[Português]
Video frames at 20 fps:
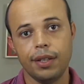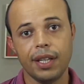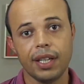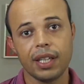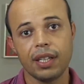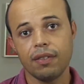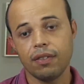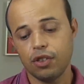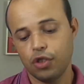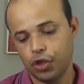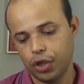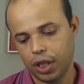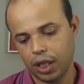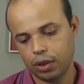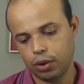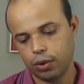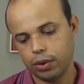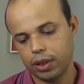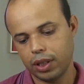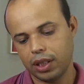e aqui vão estar
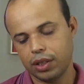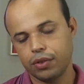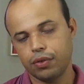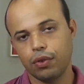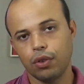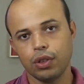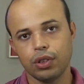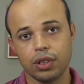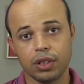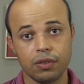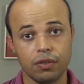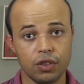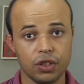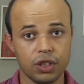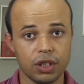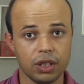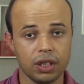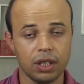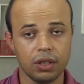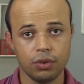todas as fotos que
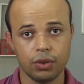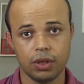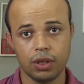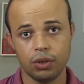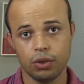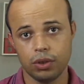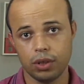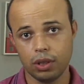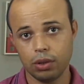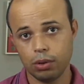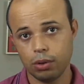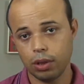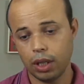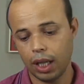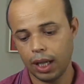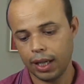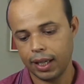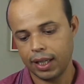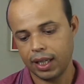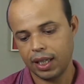você tem no seu
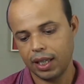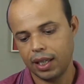celular,